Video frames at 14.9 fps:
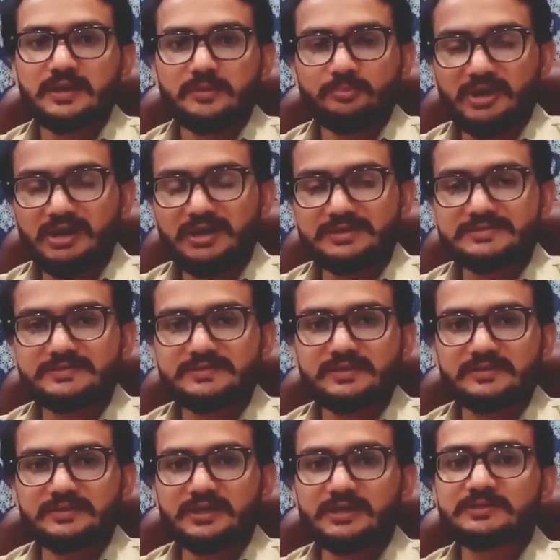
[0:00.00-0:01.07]
पाँच से
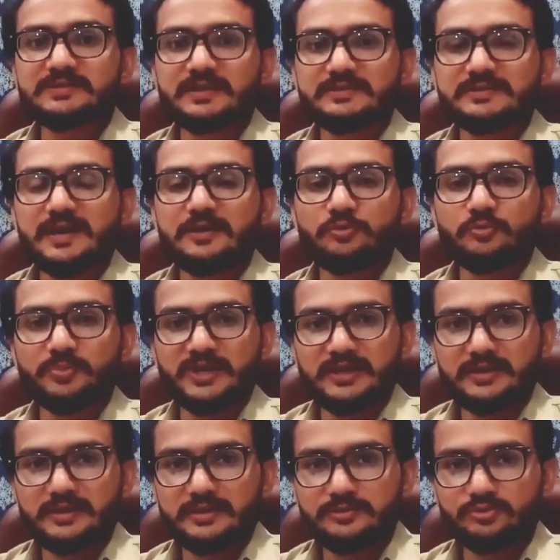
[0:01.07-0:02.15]
दस हज़ार रुपये
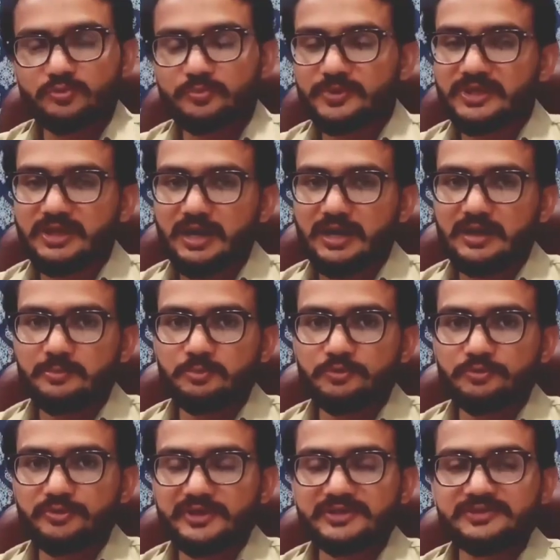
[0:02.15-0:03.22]
हैं तो फिर आप
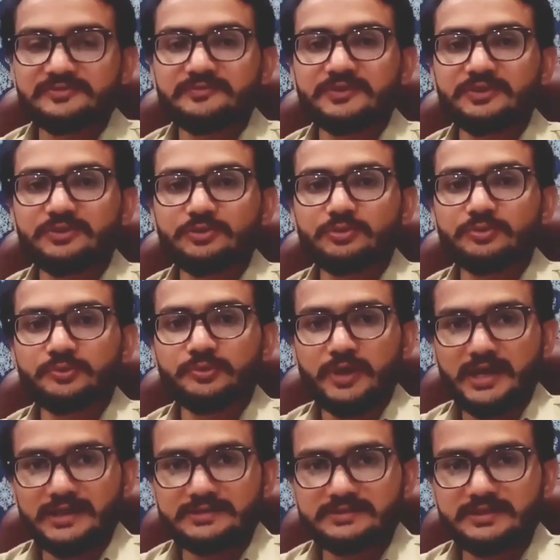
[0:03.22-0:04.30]
लोग इस वीडियो को
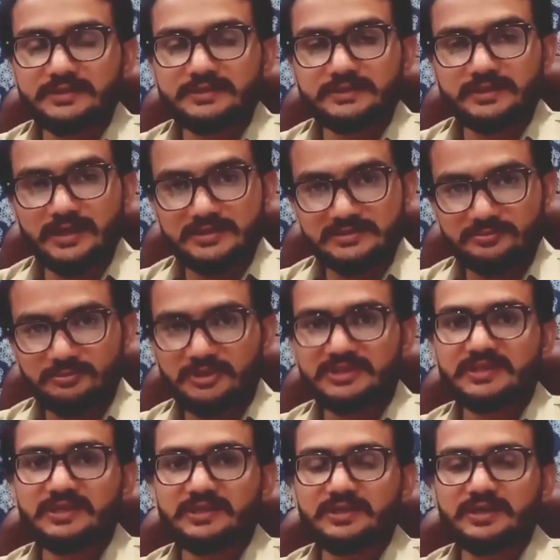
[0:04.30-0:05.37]
एंड तक लाजमी
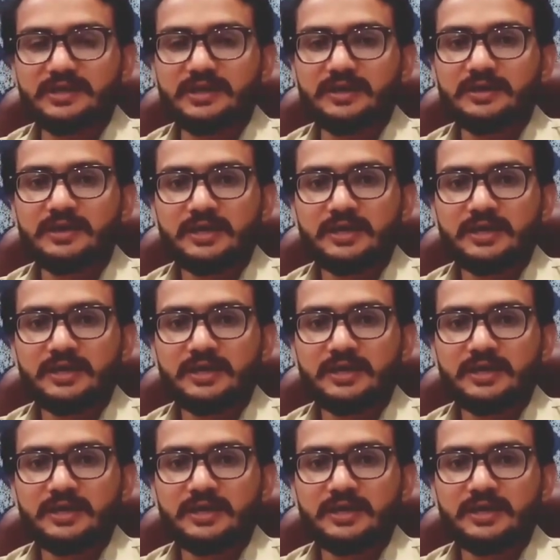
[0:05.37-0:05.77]
देखिएगा